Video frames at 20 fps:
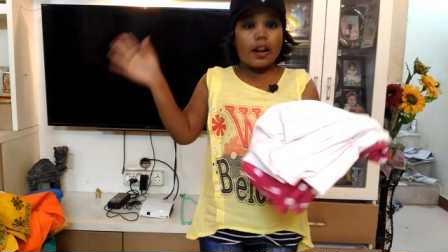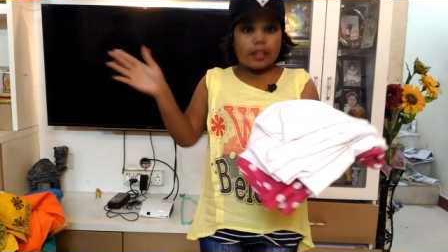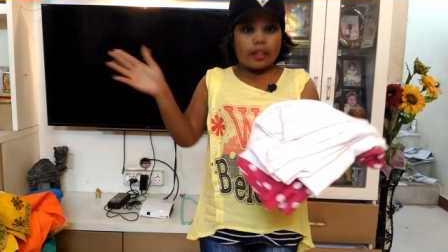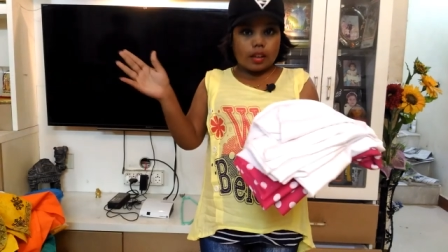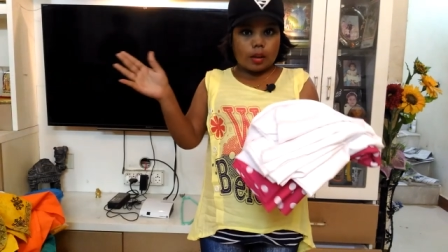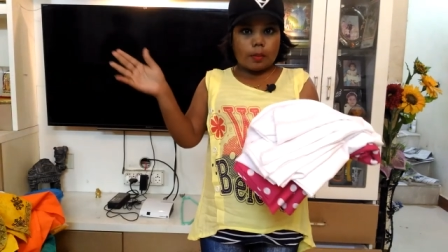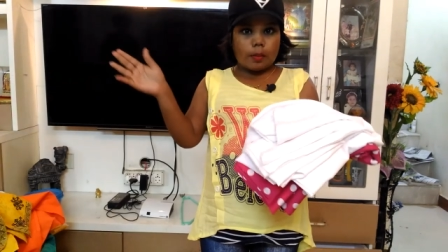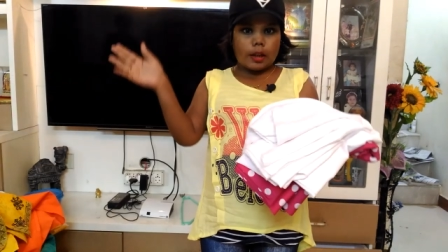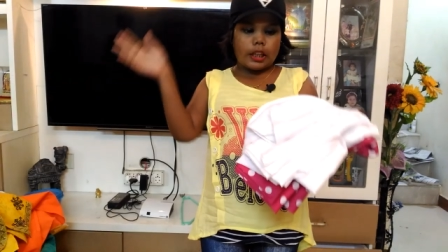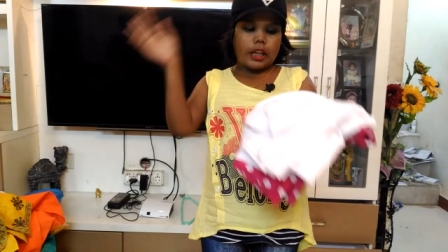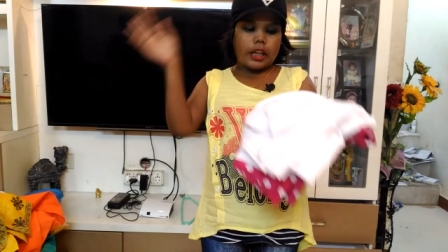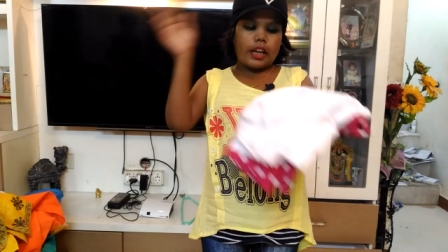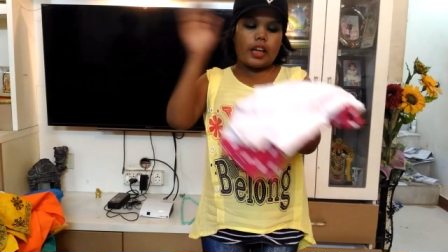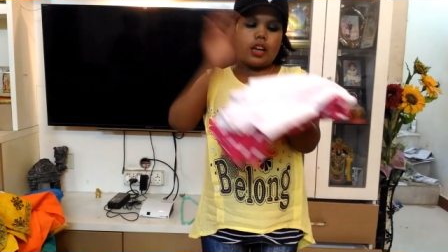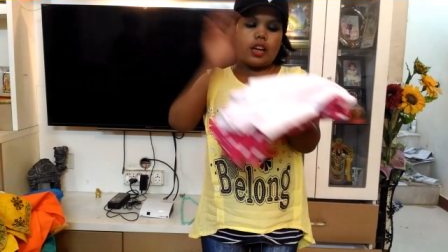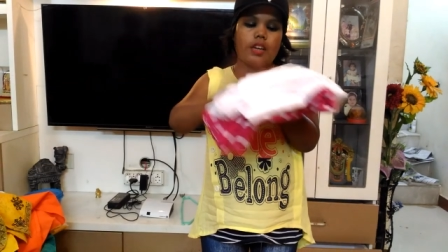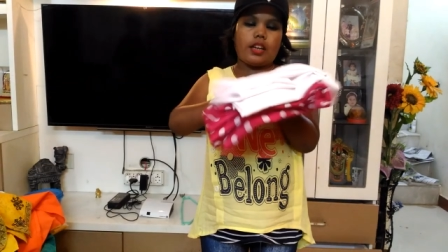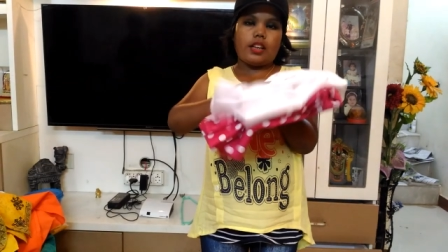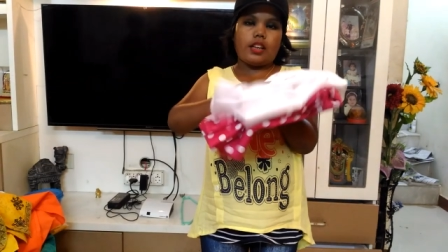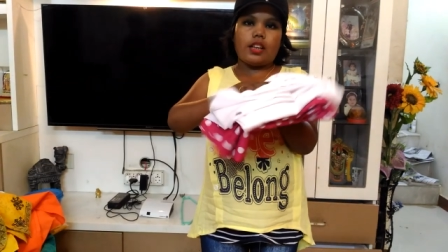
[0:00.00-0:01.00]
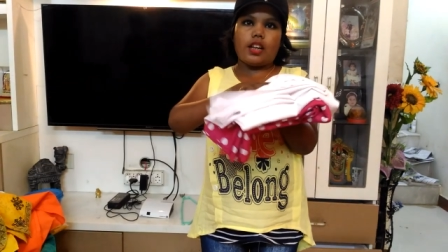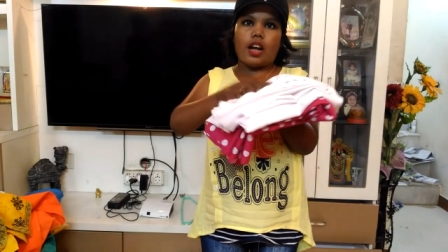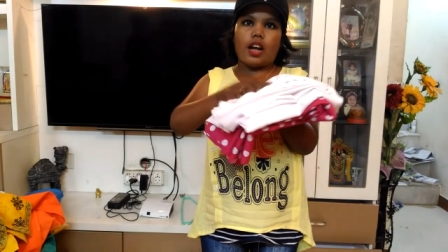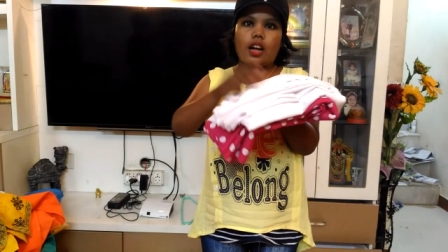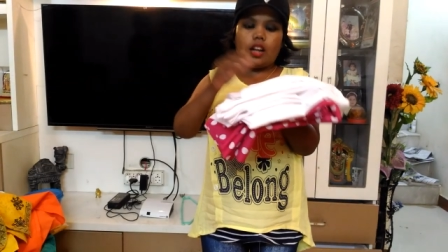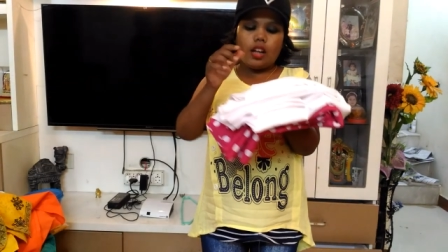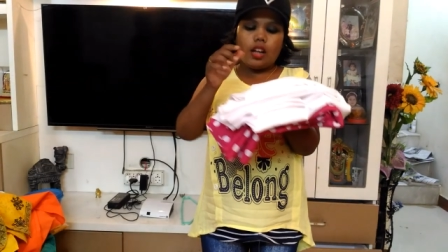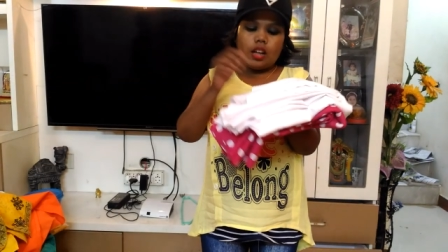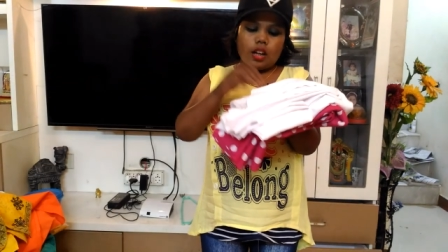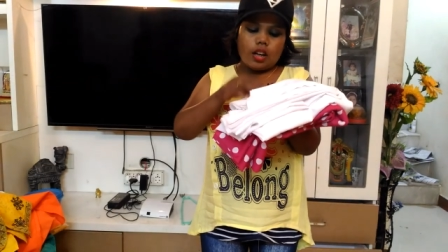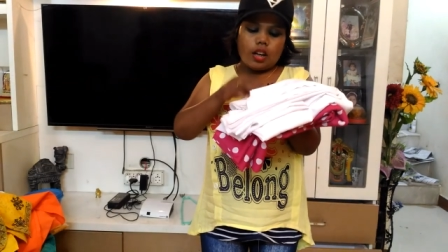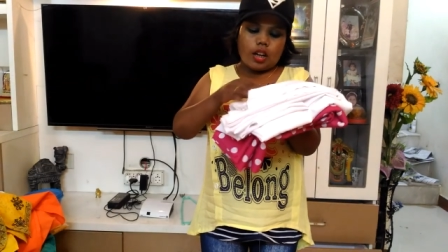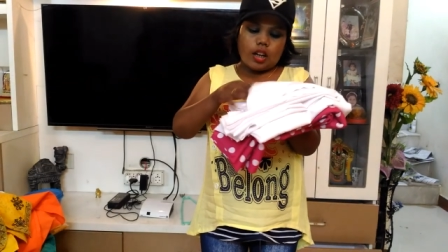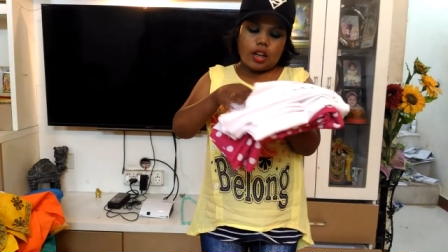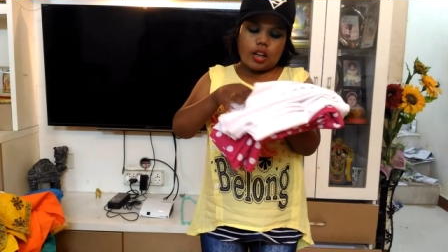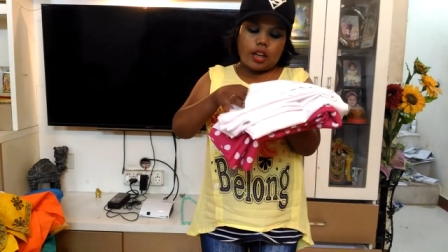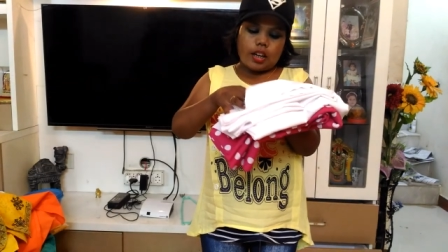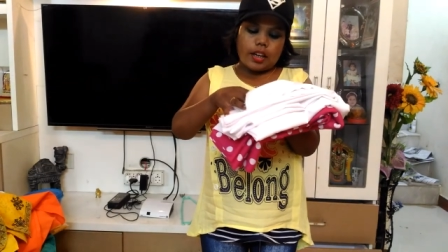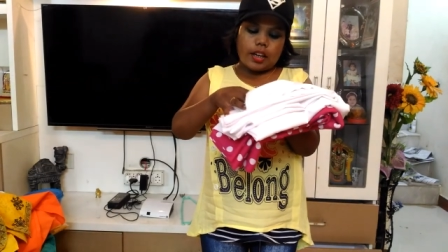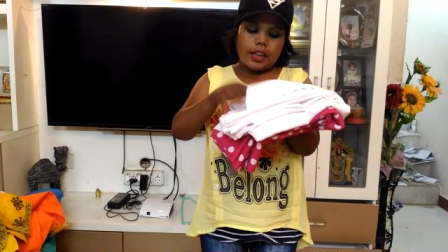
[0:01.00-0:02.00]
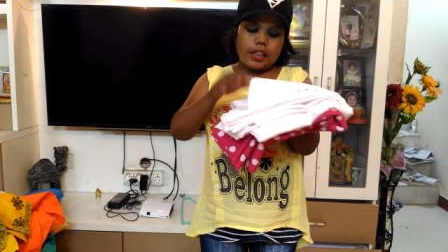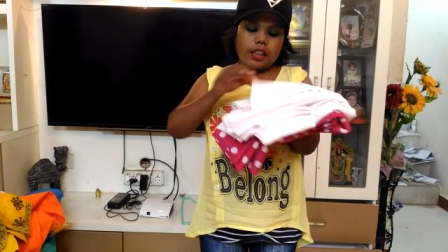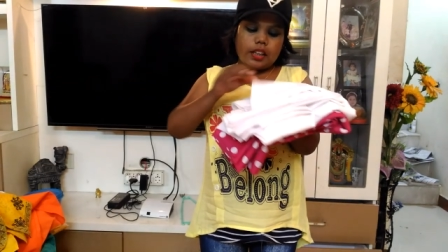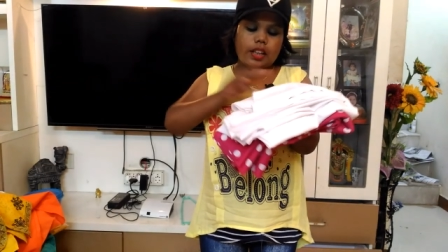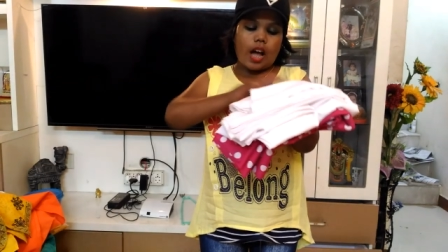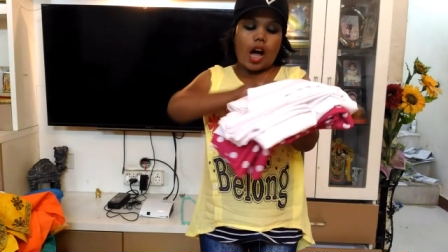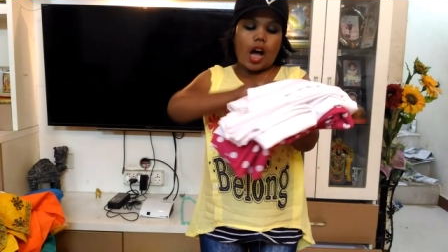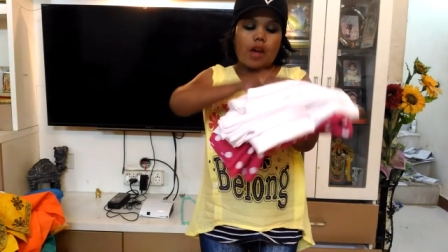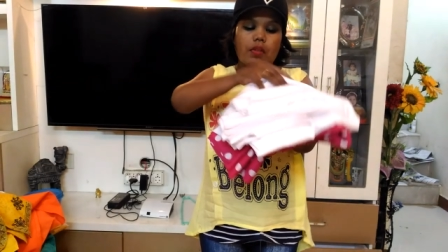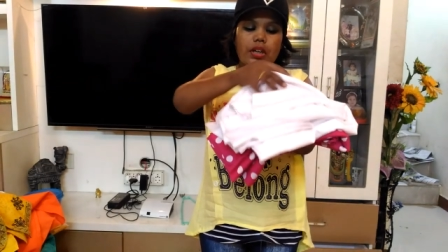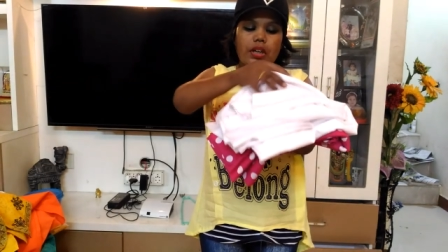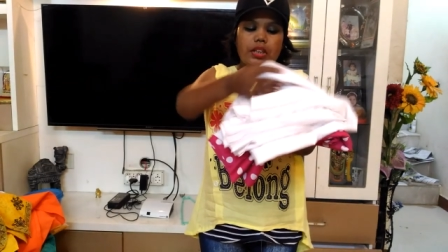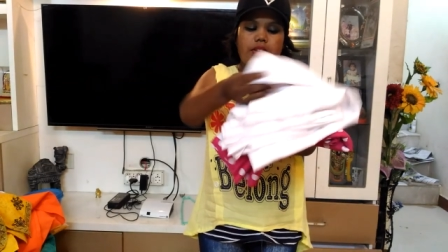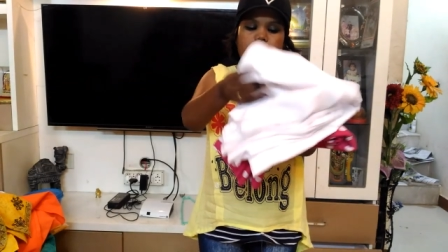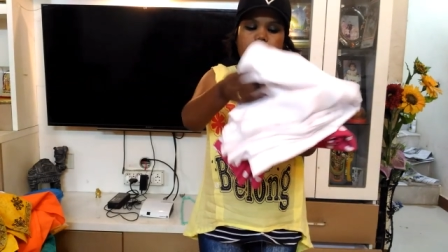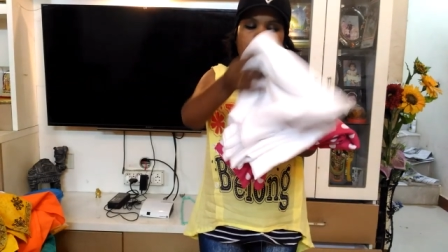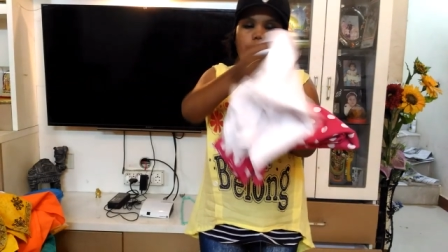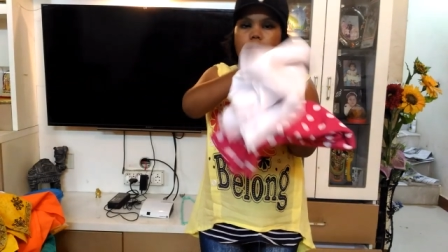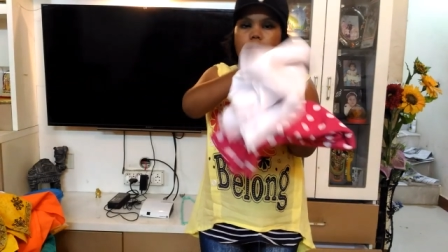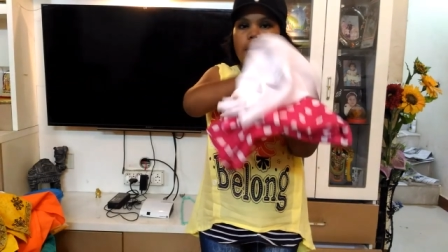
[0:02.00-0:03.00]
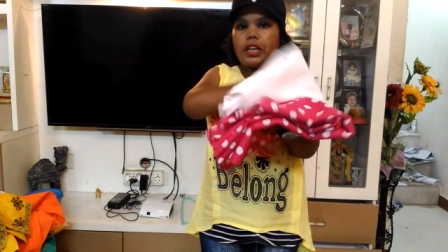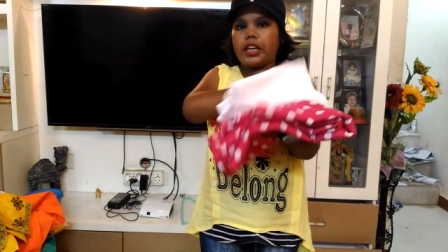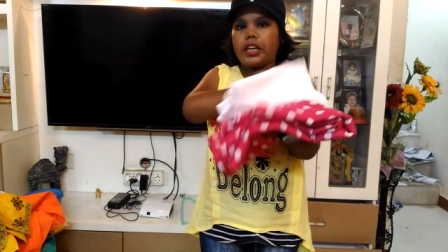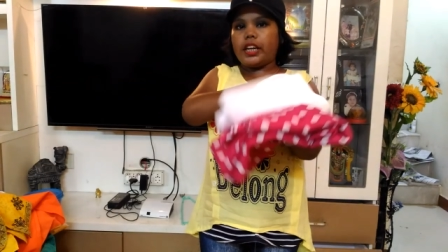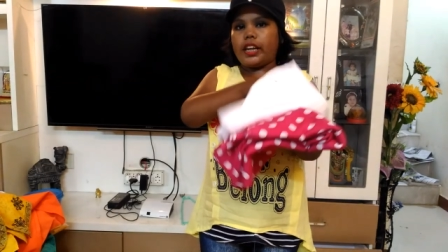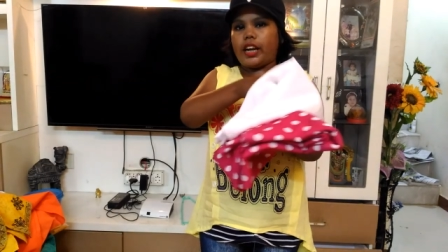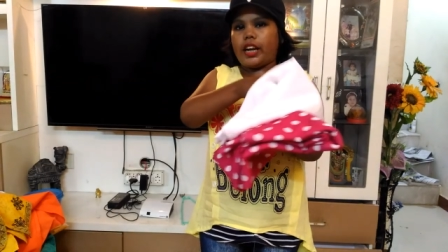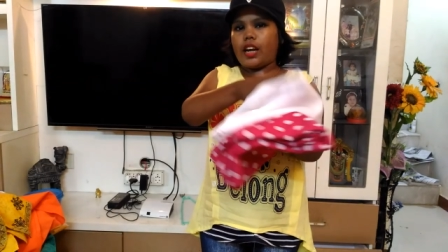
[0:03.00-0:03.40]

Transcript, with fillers: அடுத்தது பார்த்தீங்கன்னா இதுதான் இது தாவணி செட் மாதிரி